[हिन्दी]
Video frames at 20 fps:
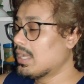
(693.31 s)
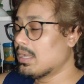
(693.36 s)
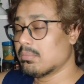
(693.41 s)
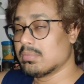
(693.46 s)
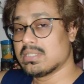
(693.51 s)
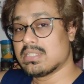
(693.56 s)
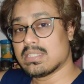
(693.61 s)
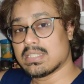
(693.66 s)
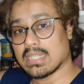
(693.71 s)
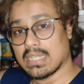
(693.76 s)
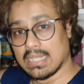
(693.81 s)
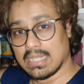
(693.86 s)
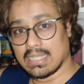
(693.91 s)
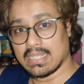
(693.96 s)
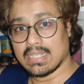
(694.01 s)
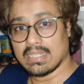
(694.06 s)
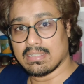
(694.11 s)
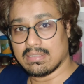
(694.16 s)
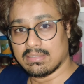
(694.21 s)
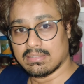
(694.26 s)
अभी चला
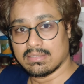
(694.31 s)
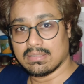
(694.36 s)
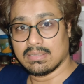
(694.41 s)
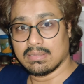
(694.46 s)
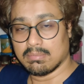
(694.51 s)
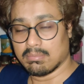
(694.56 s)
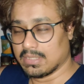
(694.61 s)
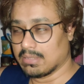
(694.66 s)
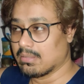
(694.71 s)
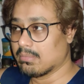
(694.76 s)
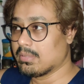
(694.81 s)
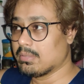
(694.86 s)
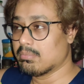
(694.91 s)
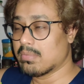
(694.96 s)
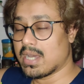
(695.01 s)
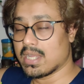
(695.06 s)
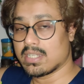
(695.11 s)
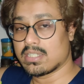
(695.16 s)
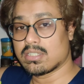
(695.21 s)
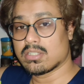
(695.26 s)
गया मतलब अभी
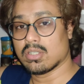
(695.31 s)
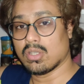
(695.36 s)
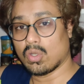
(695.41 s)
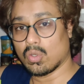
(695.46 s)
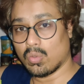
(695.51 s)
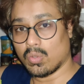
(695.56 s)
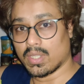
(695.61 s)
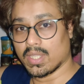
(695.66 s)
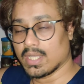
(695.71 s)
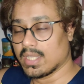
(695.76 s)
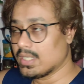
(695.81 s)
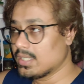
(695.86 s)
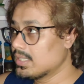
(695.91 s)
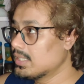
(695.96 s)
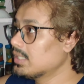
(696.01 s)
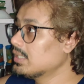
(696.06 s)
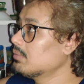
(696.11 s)
बारिश रुक गया